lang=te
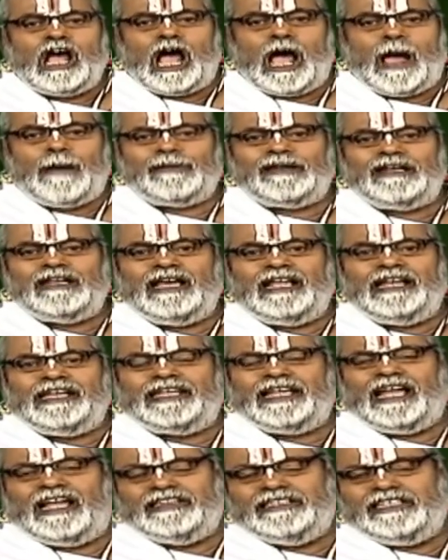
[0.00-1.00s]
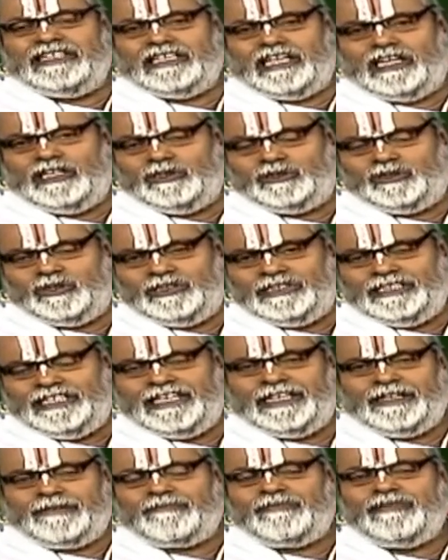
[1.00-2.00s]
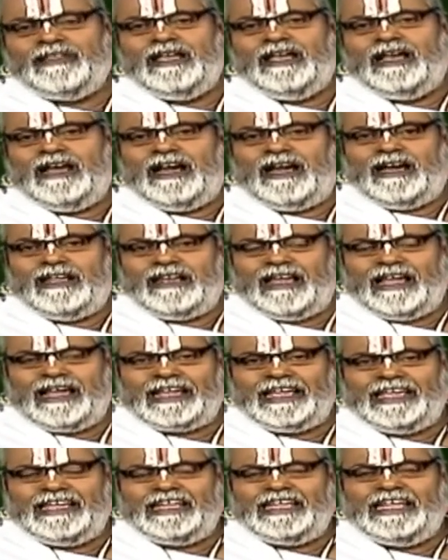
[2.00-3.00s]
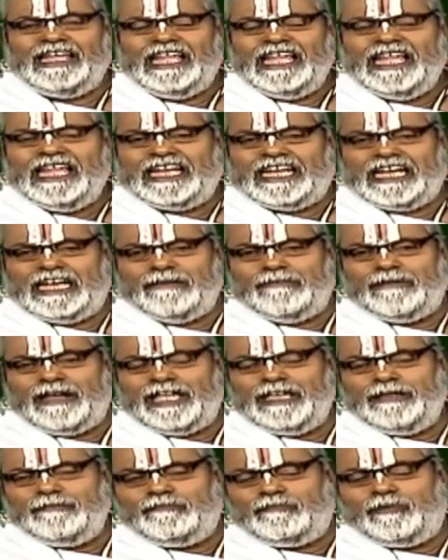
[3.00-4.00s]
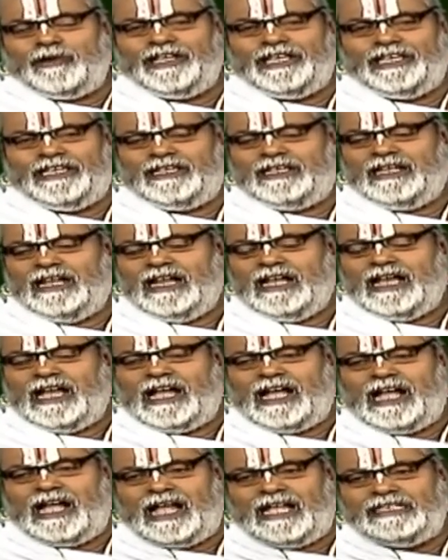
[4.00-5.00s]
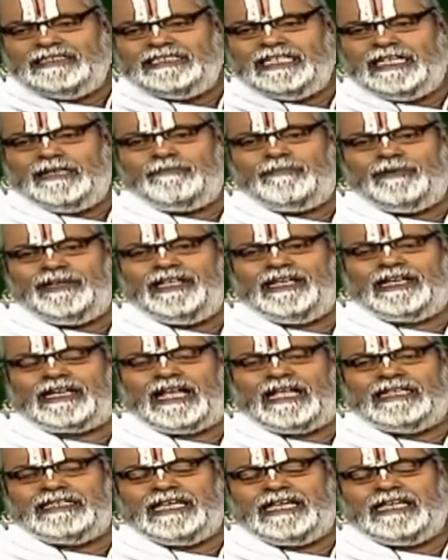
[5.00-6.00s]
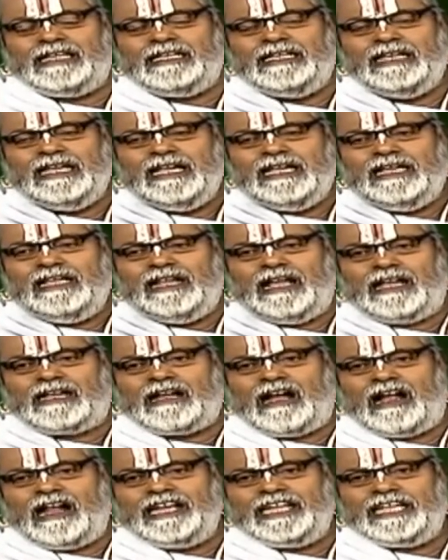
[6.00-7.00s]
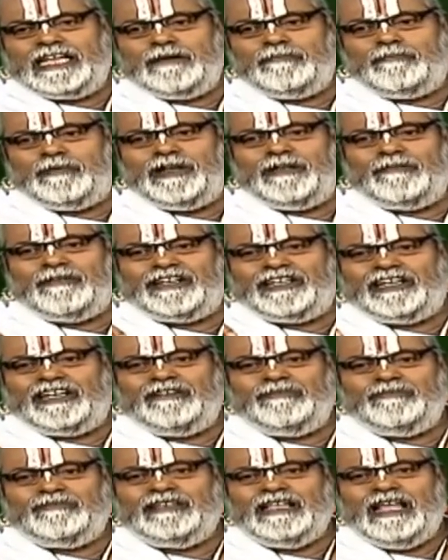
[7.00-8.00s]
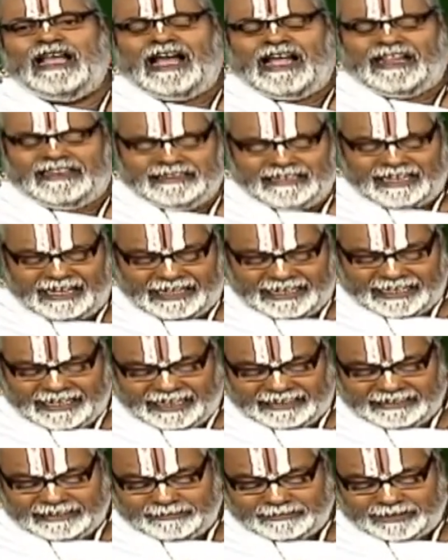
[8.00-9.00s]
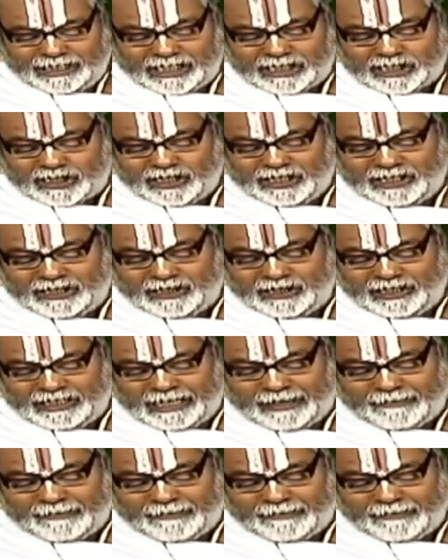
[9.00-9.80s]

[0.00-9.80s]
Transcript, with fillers: ఆభరణాలకి అందం కలుగుతుంది అలాగే ఇక్కడ పొడి ఆ అంజనపొడి అయితే ఇలా కాటిక పొడి పెట్టడం అందానికి అందం చేస్తున్నట్టు